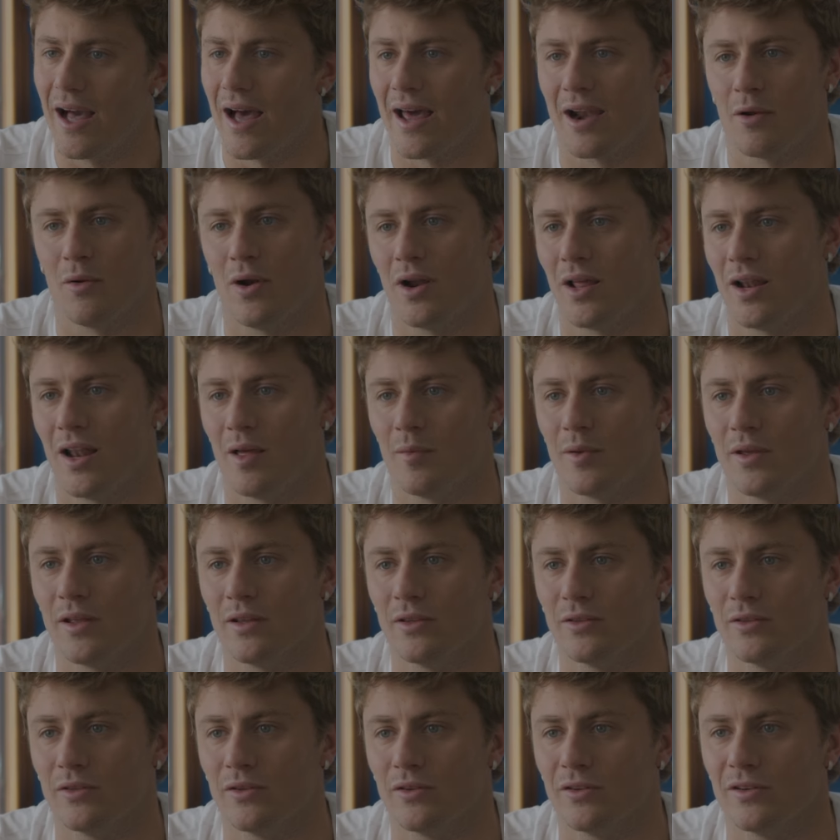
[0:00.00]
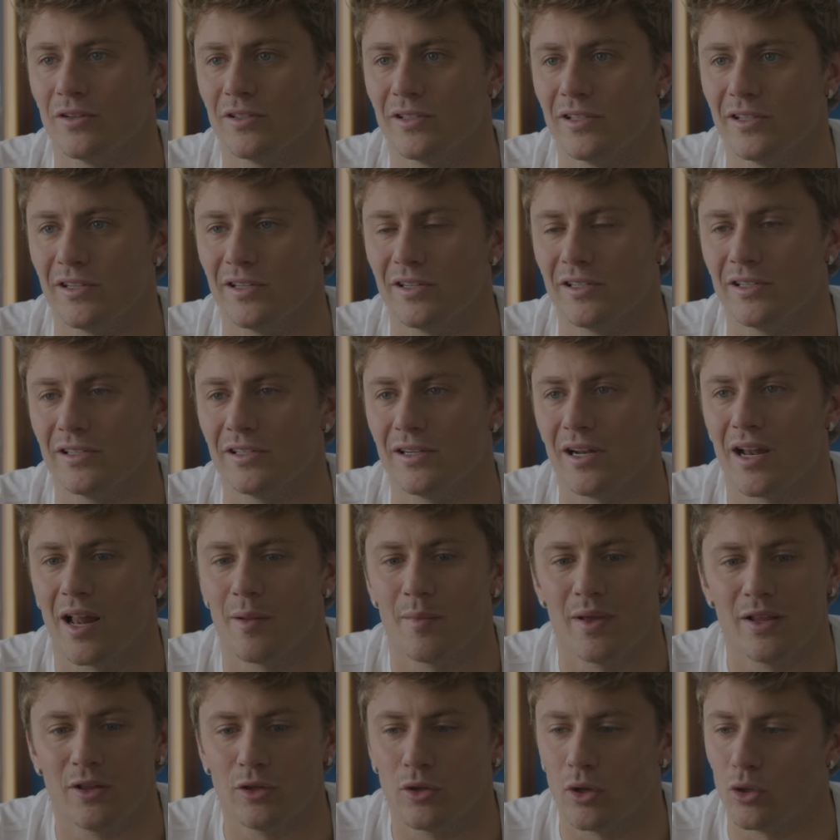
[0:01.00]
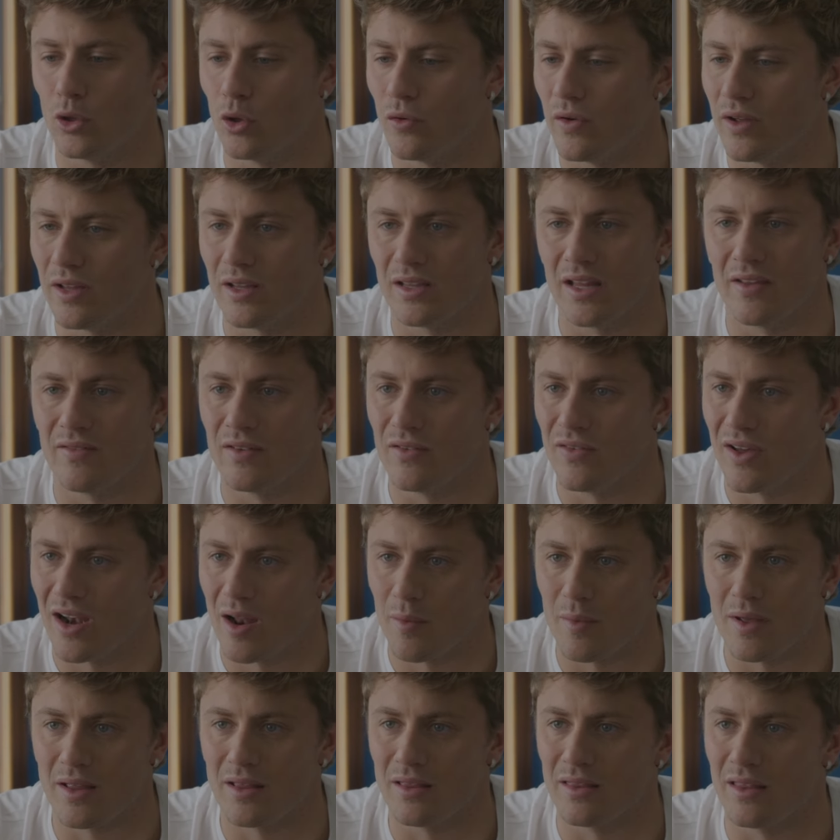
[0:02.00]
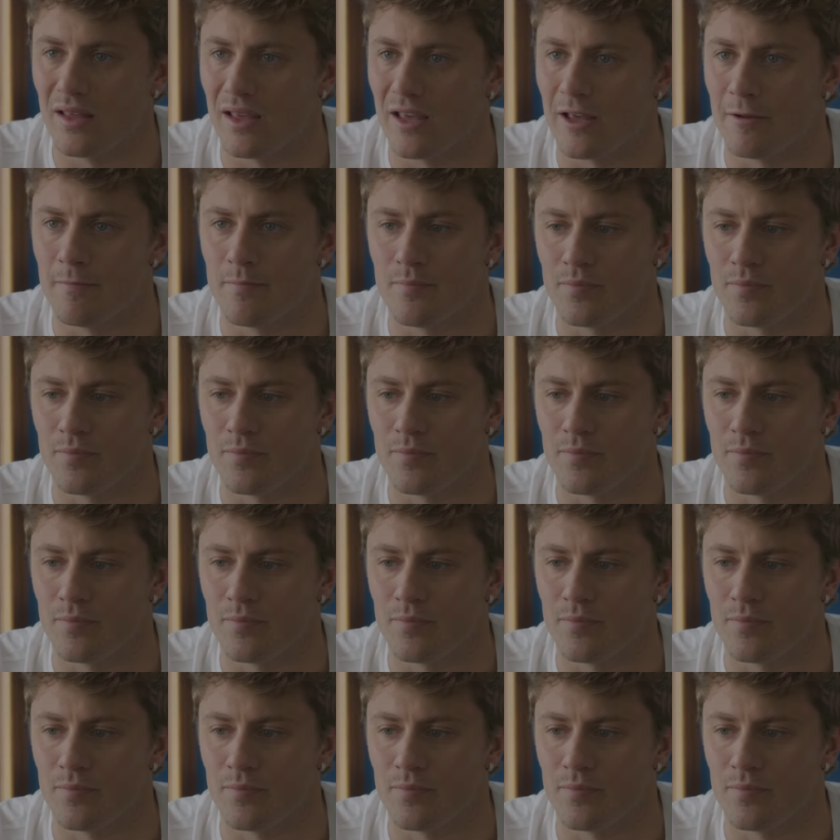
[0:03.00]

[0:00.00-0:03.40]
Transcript: gara è un allenamento. Eh, l'allenamento è dove devi veramente